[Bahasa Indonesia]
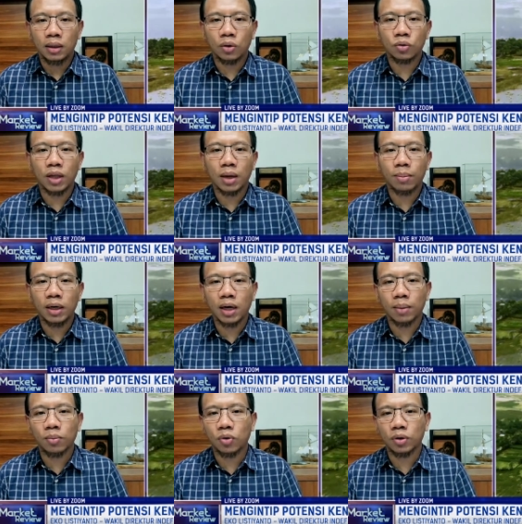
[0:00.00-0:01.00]
terutama
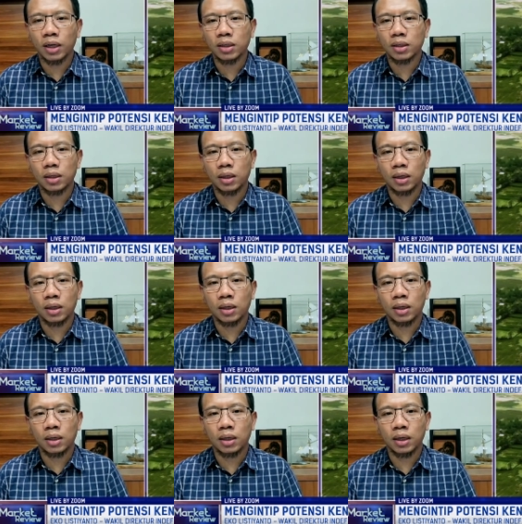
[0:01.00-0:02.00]
dalam konteks
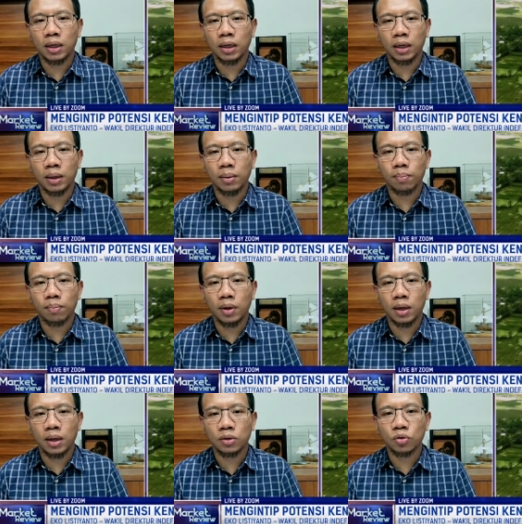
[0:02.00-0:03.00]
uh, ini ya
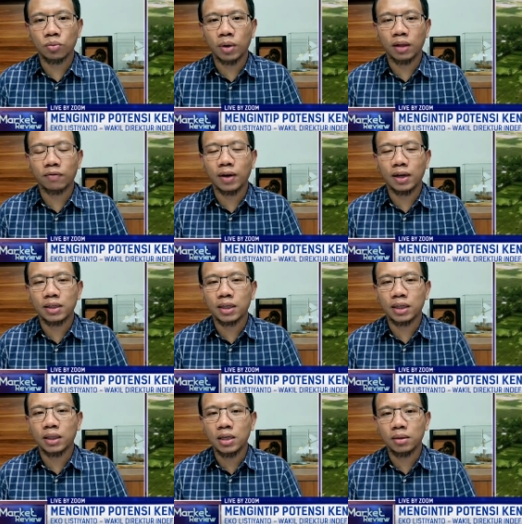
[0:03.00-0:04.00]
uh, sumber
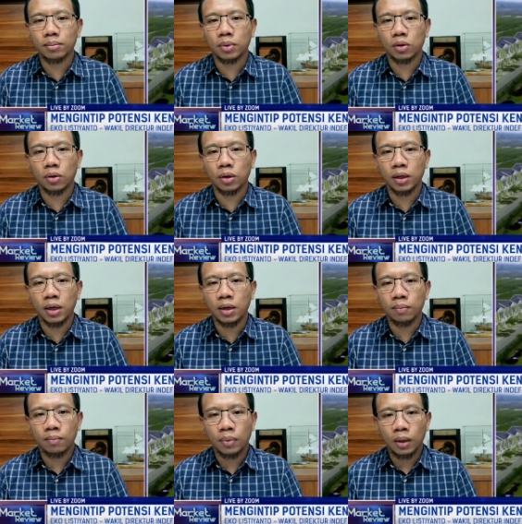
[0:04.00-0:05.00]
inflasi kita
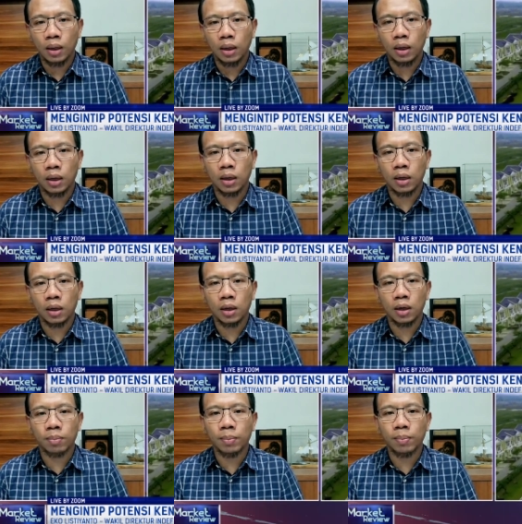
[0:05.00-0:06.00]
sebetulnya
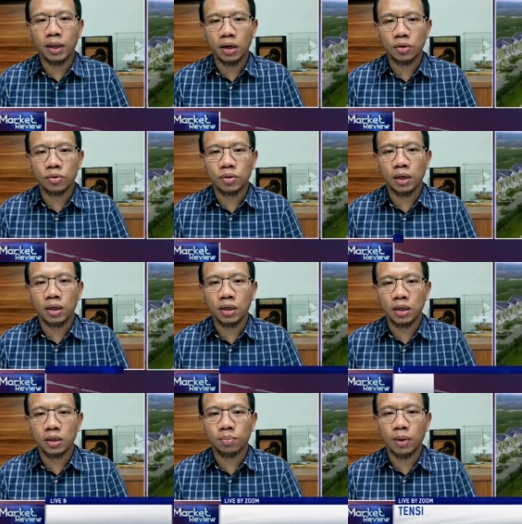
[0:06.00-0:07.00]
uh, lebih banyak juga
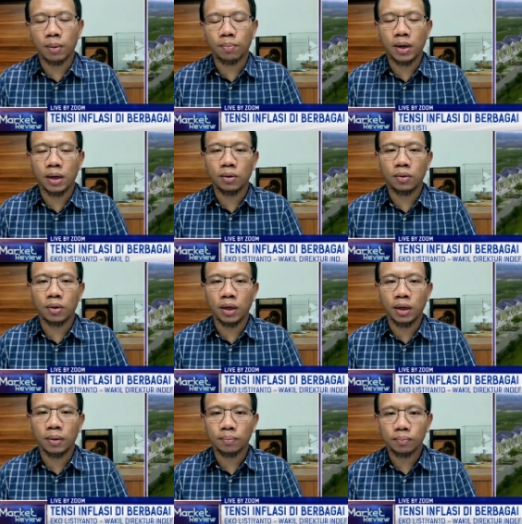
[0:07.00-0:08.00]
disebabkan
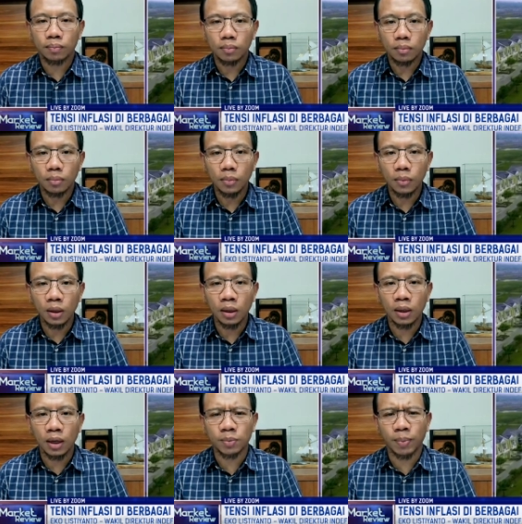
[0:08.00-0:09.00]
oleh
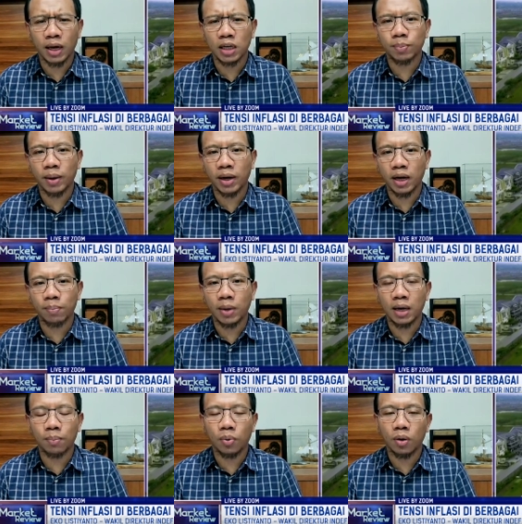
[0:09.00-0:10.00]
aspek-aspek kayak
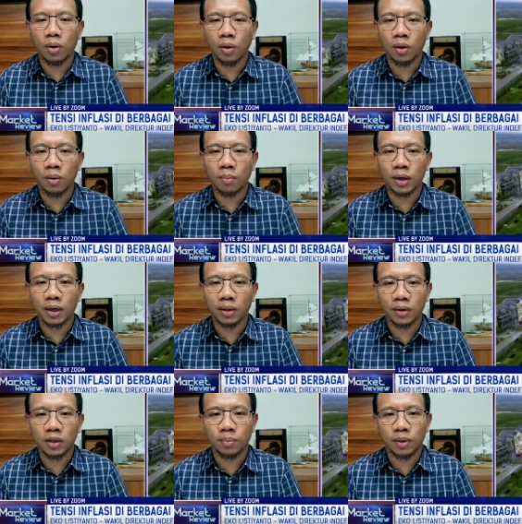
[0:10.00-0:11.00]
bahan pokok
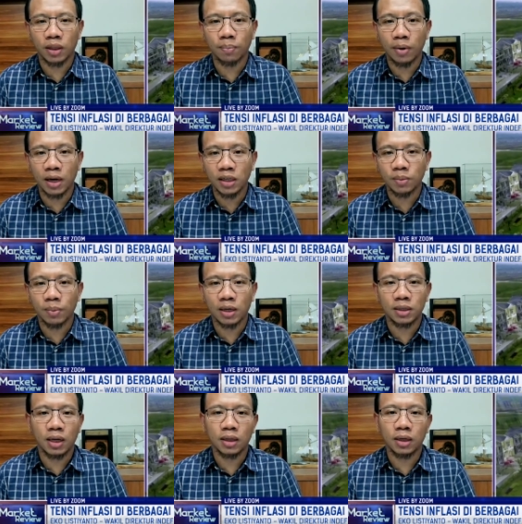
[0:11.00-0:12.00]
begitu ya seperti beras
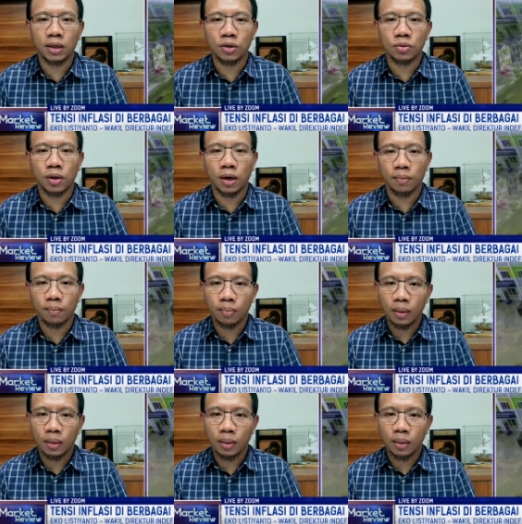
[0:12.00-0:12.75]
pada saat ini juga